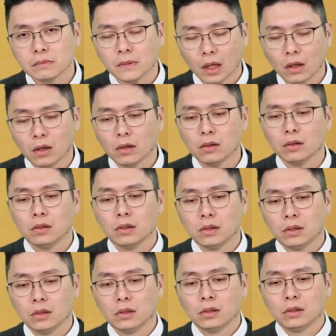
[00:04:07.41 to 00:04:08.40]
然后
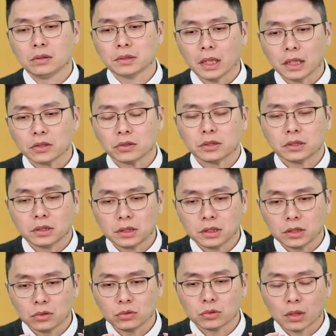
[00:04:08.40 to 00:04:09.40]
再就是
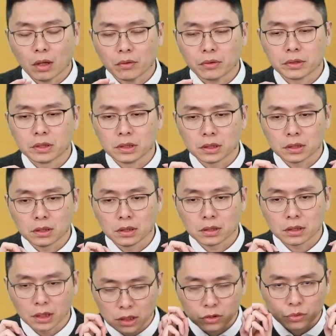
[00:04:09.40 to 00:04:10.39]
进入到一个
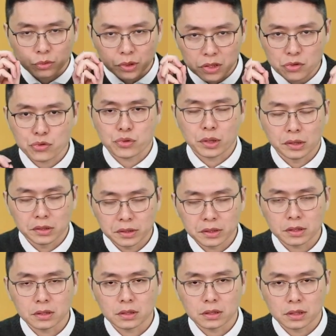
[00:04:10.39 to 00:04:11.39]
个股的选
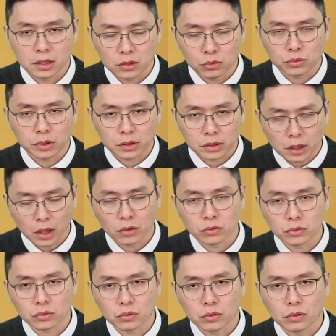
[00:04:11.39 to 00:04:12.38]
择，个股的操
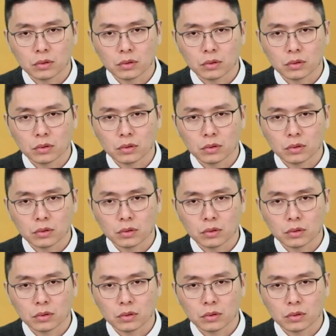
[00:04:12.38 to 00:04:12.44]
作，